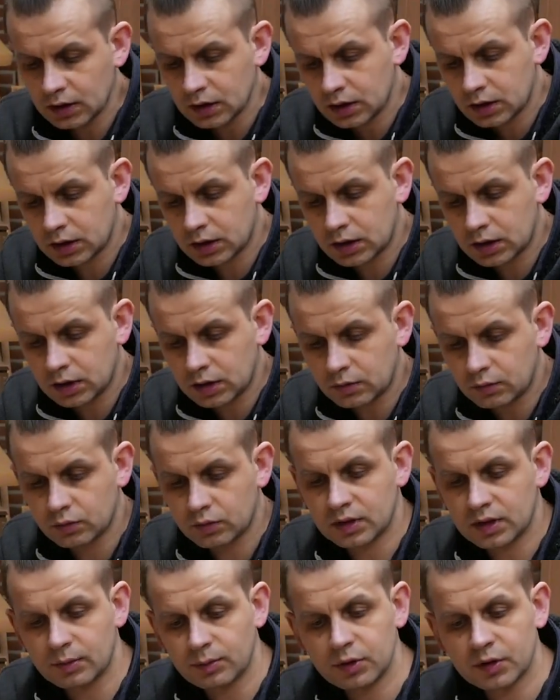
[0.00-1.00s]

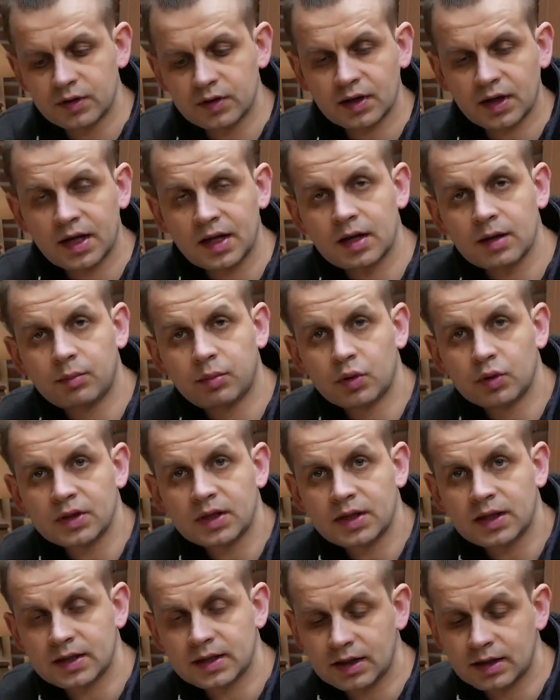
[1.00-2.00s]
und da möchte ich einen
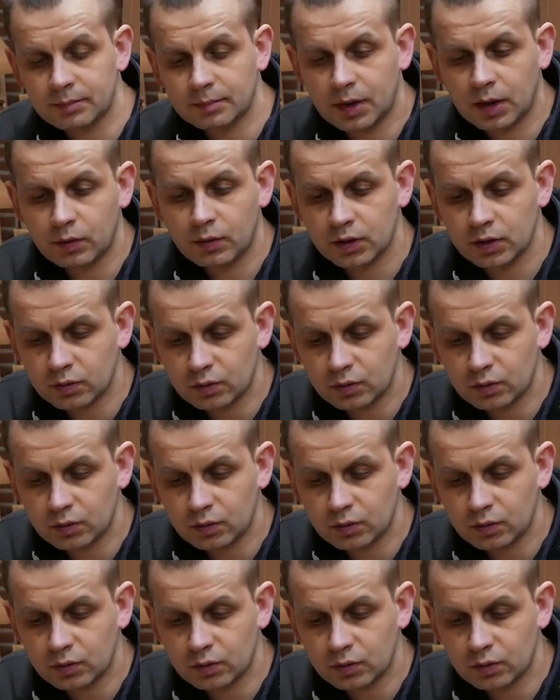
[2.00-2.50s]
Boden da dran bauen.